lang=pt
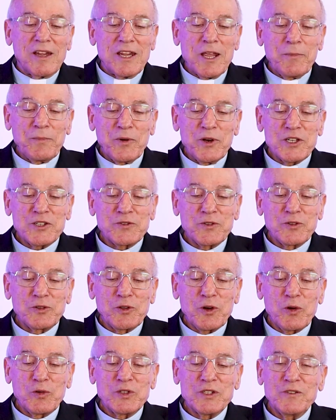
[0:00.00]
Depois
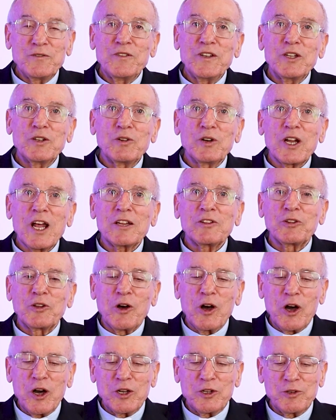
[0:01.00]
fundou o Divino
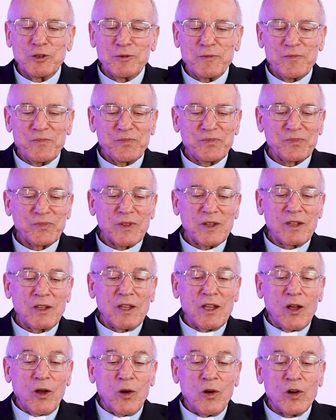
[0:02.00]
Oratório,
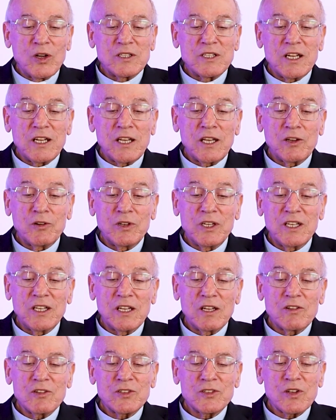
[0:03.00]
onde ele
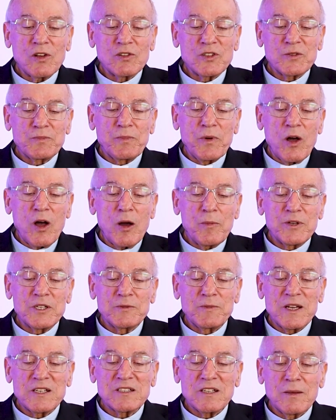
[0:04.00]
reunia não só os pobres,
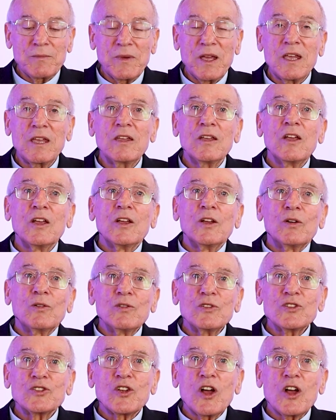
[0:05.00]
mas também os